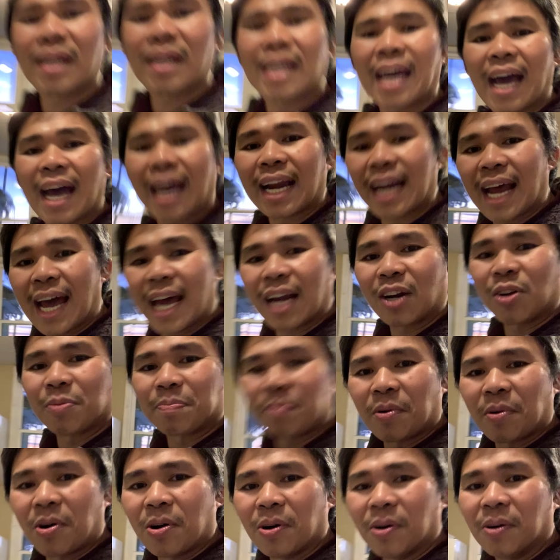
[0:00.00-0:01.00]
inaararo
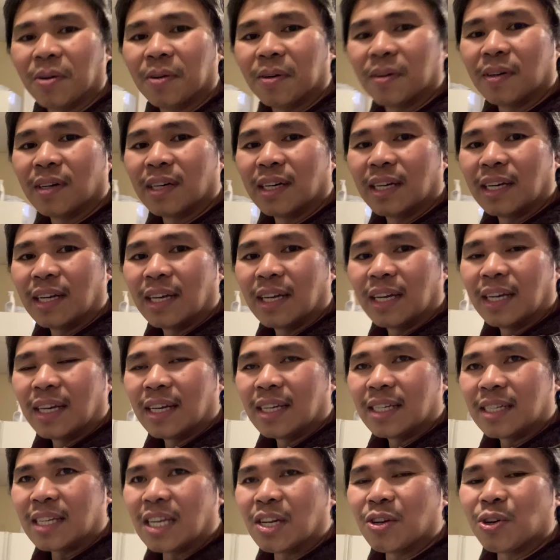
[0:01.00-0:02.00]
po.
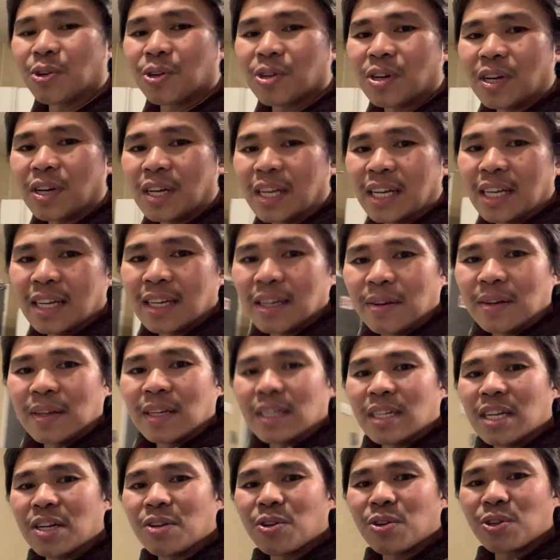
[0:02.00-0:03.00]
Sino,
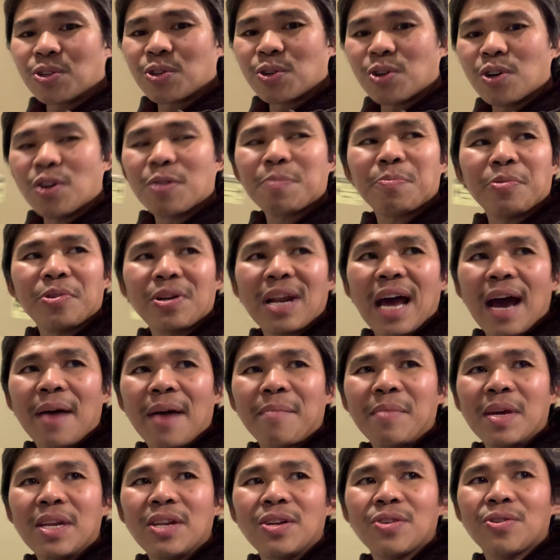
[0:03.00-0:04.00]
sinusuong po
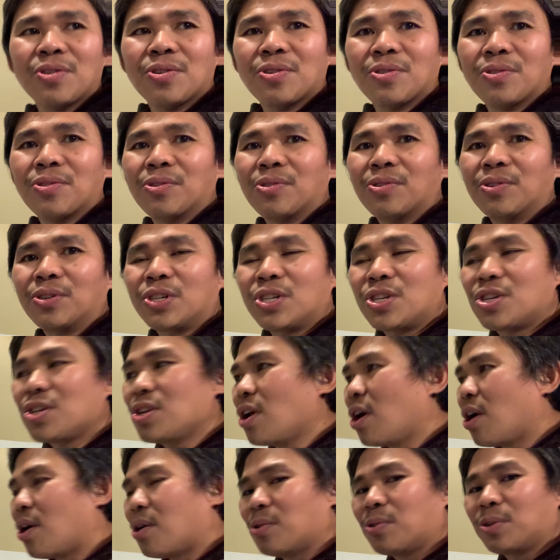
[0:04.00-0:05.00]
namin yung
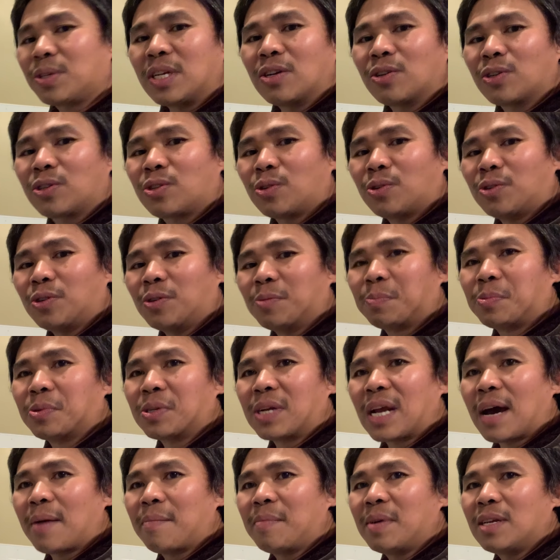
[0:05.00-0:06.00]
snow, sinusuong po
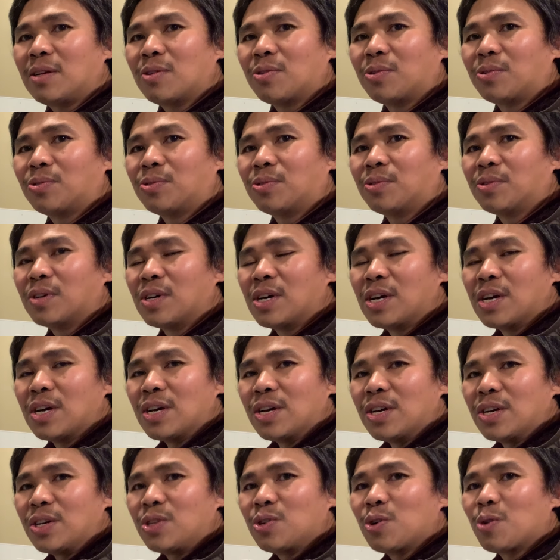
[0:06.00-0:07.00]
namin yung,
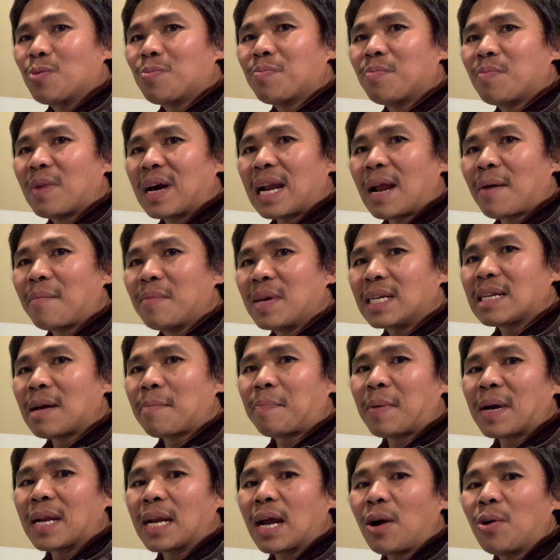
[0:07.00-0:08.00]
yung malamig
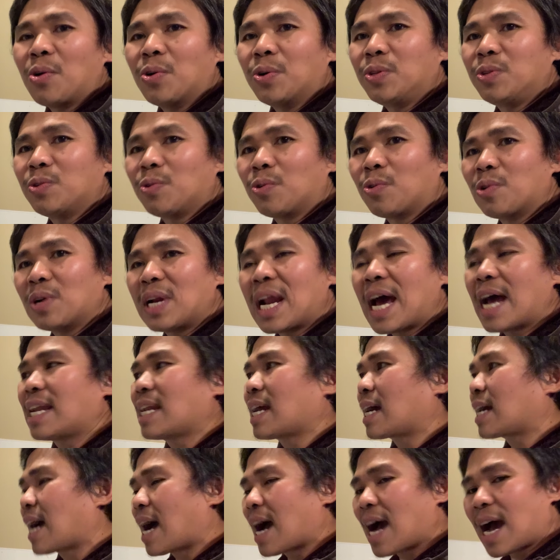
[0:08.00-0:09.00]
na panahon, yung ulan,
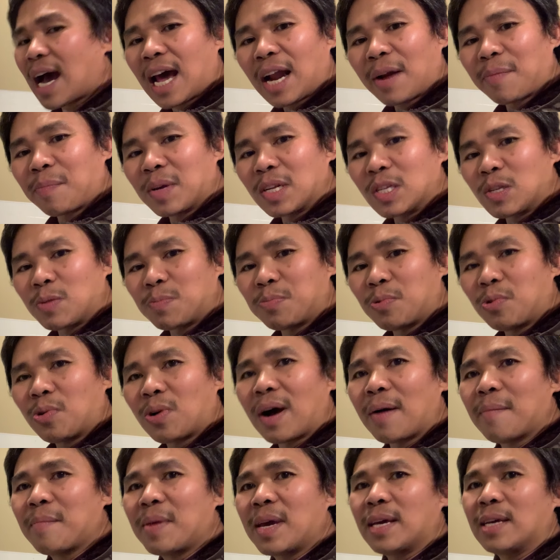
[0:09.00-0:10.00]
nag-harvest po
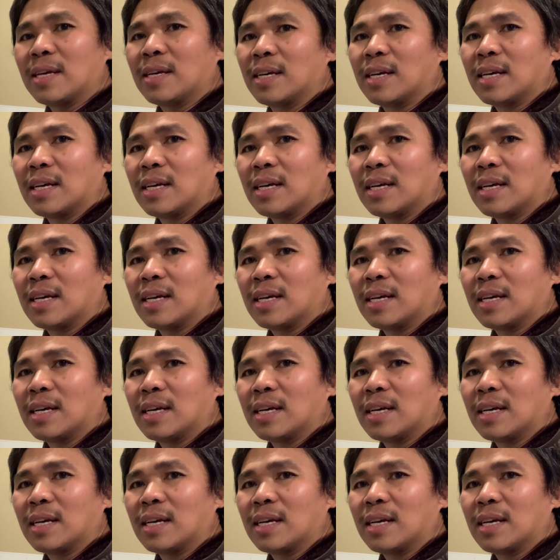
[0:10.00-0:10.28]
kami